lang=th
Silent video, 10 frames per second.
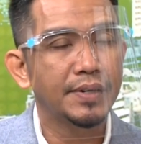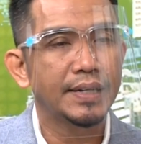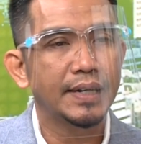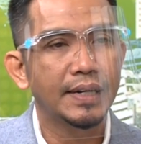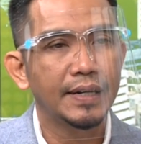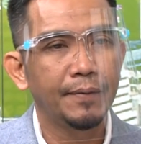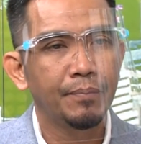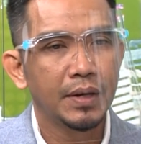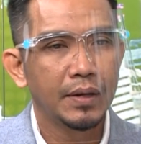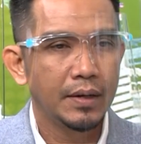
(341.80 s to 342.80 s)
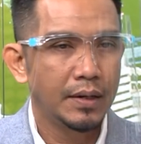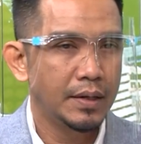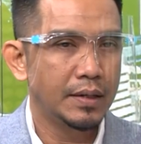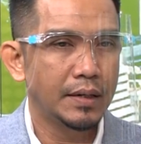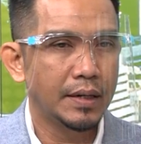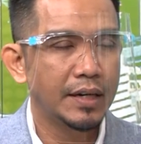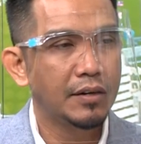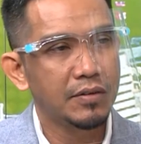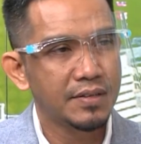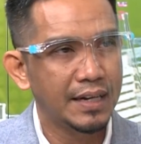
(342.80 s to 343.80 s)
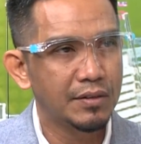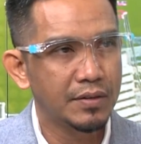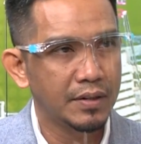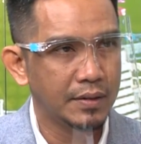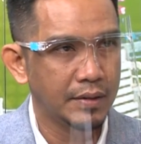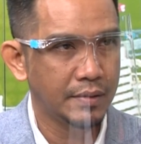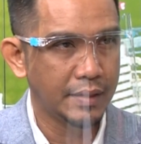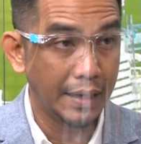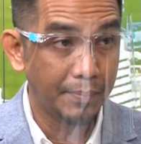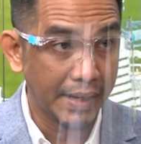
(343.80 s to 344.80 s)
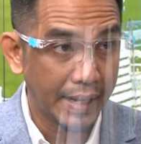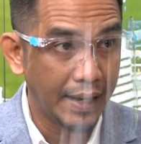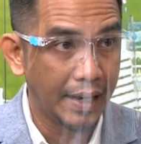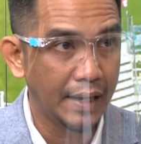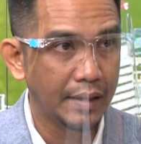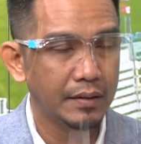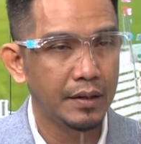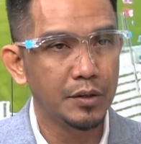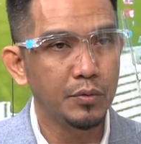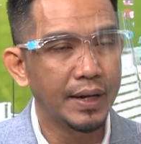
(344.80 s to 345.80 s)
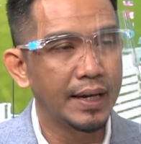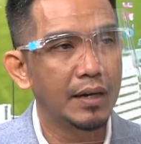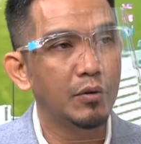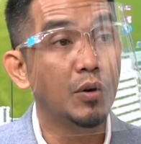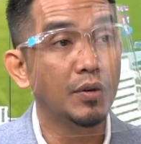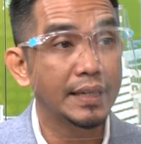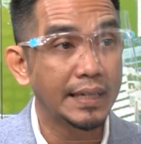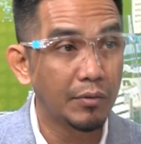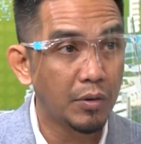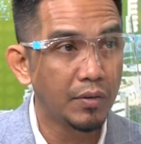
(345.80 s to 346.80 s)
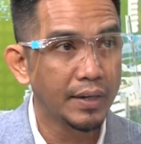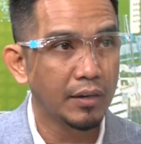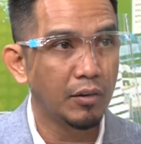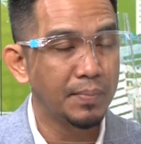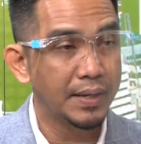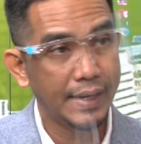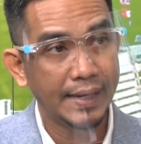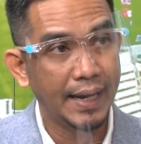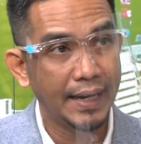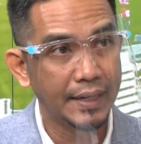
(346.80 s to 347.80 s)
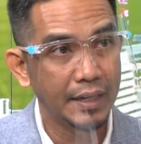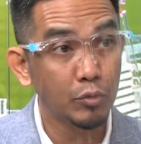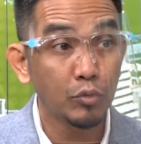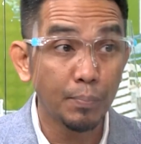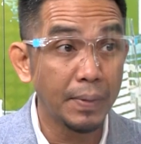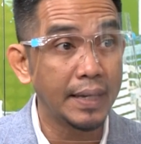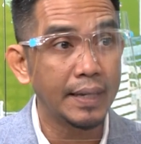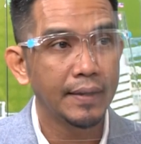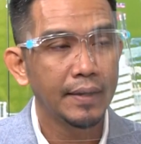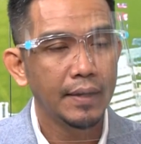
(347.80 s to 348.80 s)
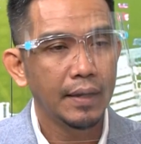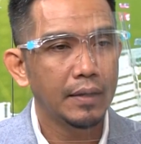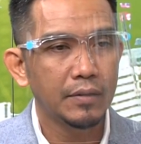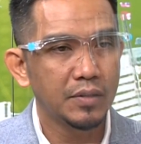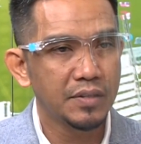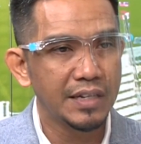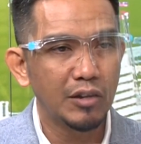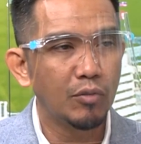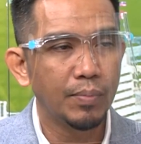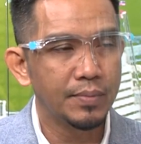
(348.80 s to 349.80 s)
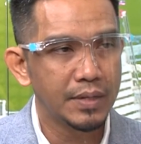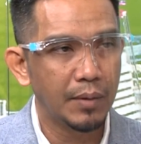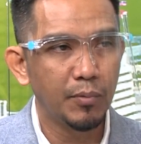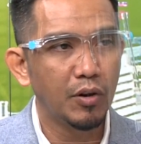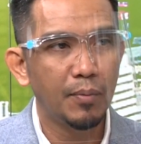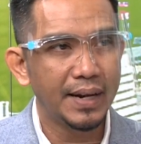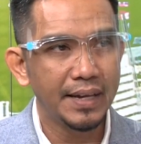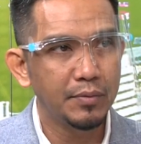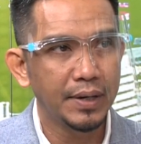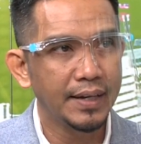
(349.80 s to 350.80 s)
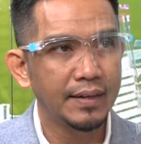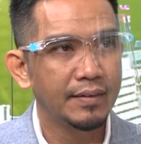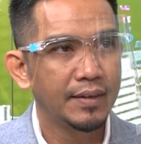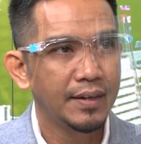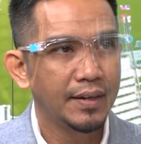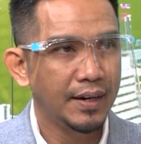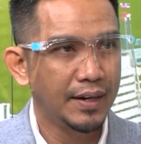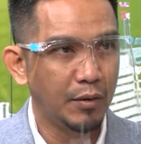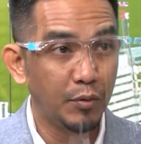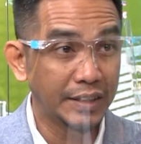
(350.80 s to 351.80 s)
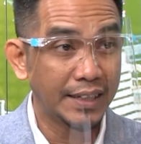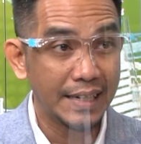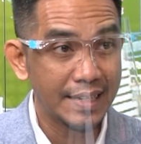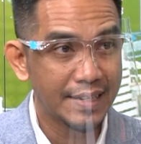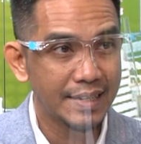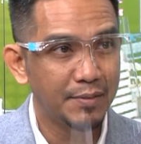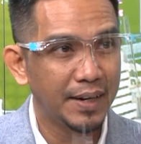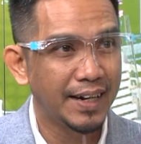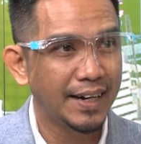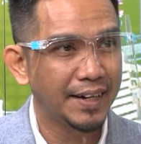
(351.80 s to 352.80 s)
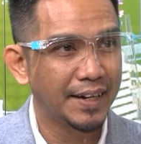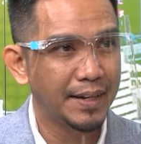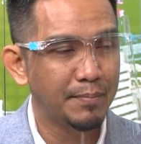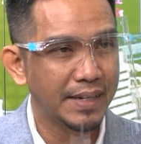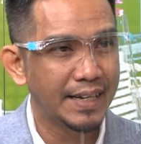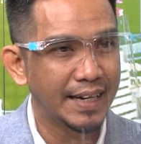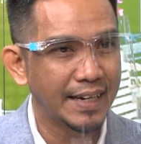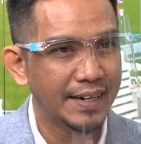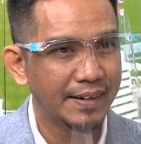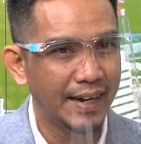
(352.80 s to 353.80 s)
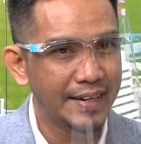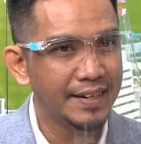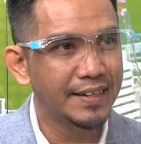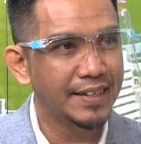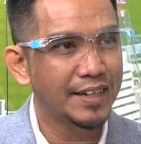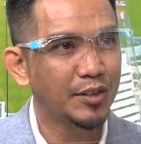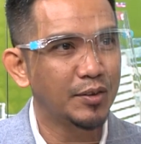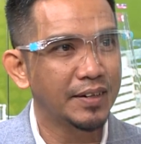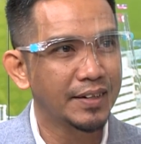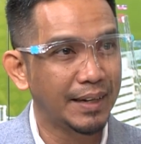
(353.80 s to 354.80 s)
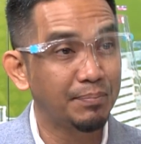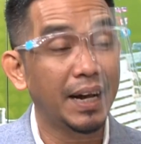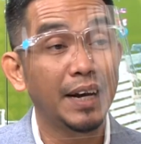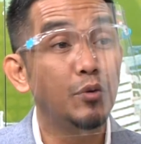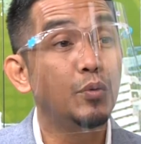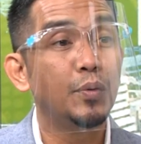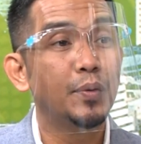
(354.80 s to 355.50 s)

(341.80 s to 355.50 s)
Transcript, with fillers: ราะฉะนั้นเนี่ยแน่นอนสหรัฐอเมริกา UN และองค์กรที่เกี่ยวข้องเนี่ยก็มีรายงานในทุกๆปีแล้วก็สิงคโปร์ก็ไม่ได้อยู่ใน watch list หรือว่าในประเทศรายชื่อที่จะต้องจับตาดู